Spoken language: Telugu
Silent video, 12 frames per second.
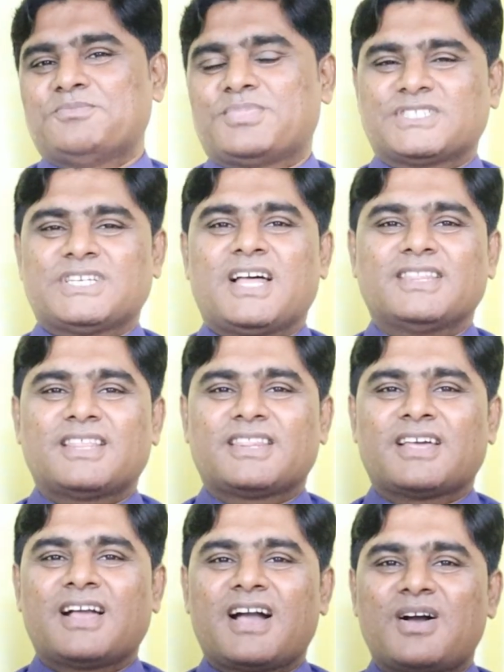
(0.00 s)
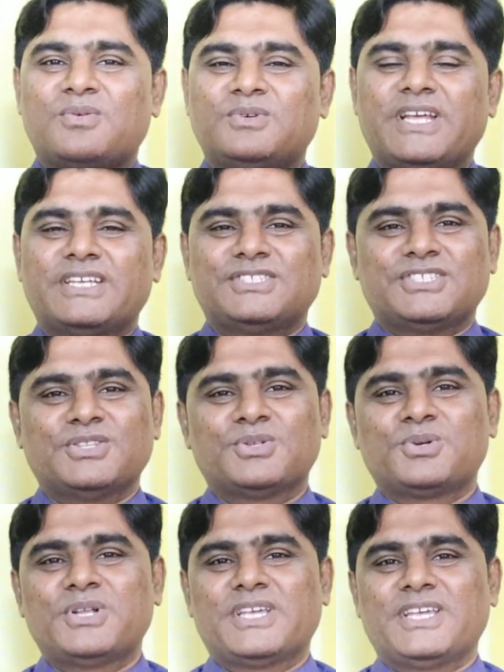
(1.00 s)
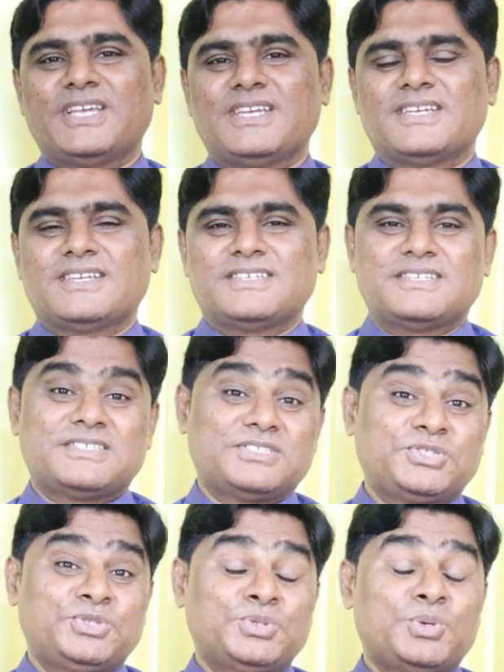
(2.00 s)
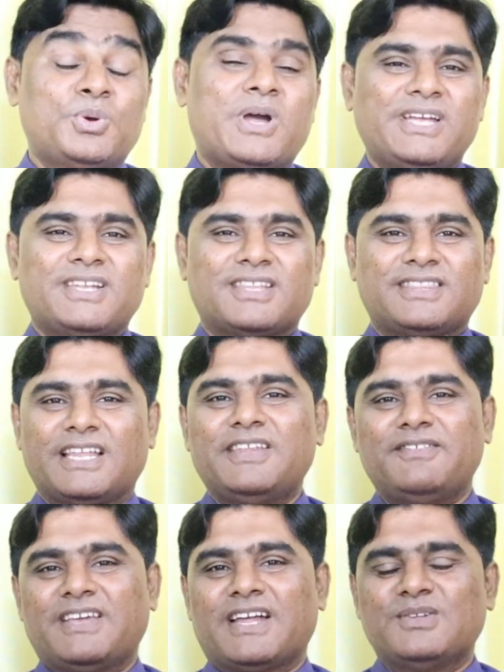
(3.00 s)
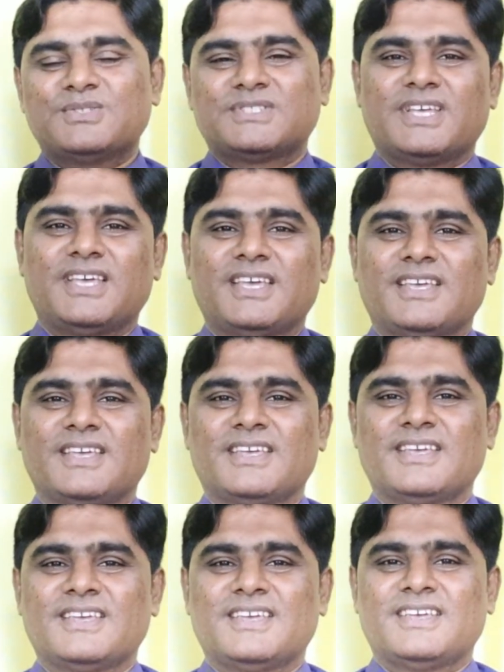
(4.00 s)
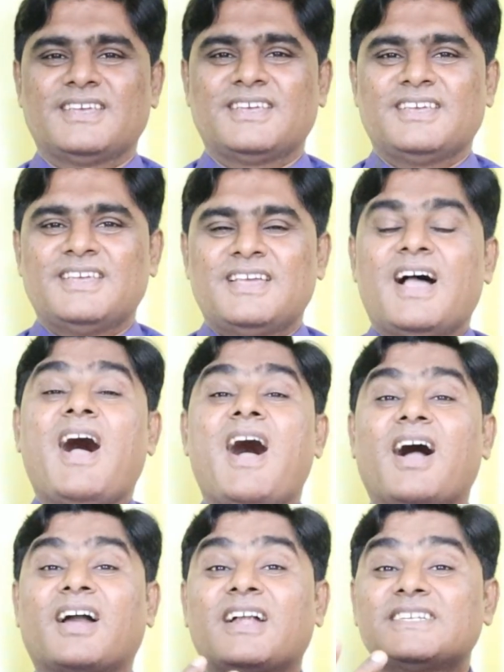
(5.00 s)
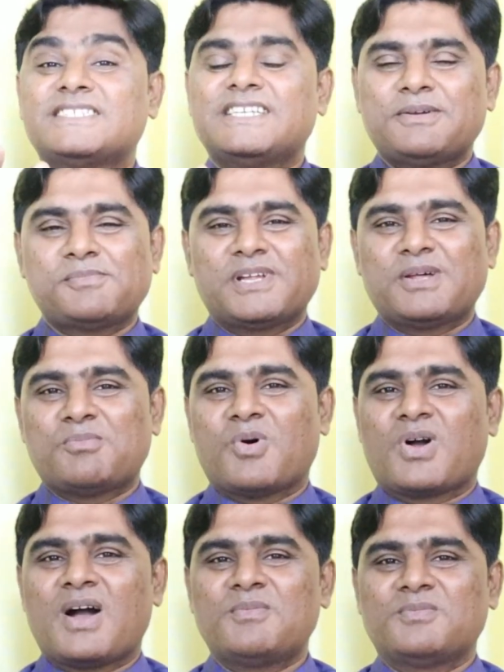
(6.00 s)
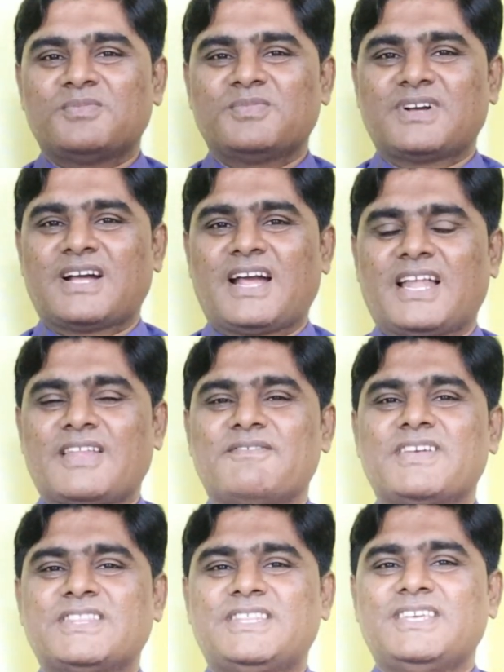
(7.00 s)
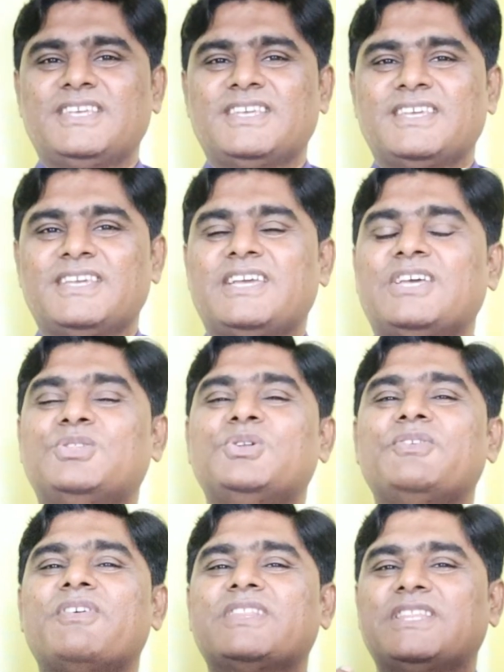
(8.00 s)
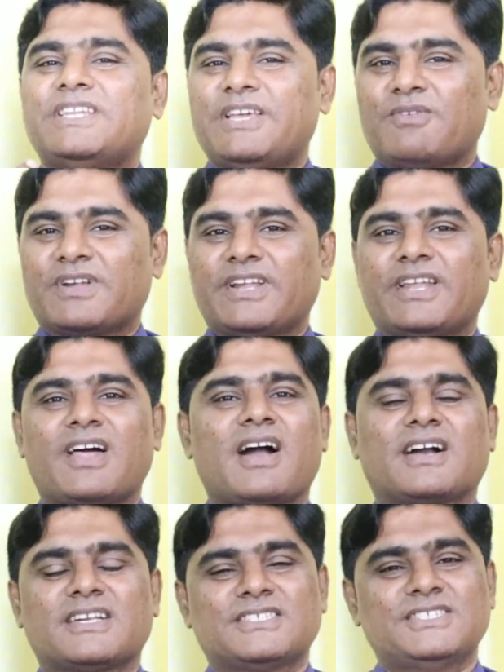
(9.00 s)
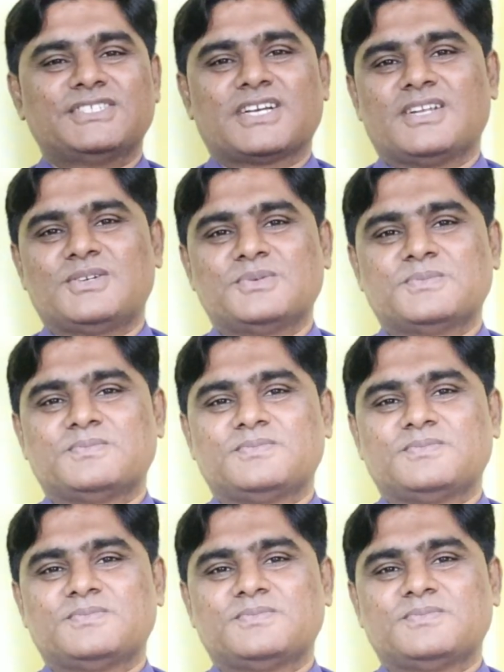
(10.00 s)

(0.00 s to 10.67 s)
ప్రశాంతతంగా ఉండే చంద్రుడికి చురుకైన తెలివి కలిస్తే ఆకర్షణీయమైన ముఖం గల వ్యక్తి ఎదుటి వ్యక్తిని ఎవరినైనా ఆకర్షించగలడు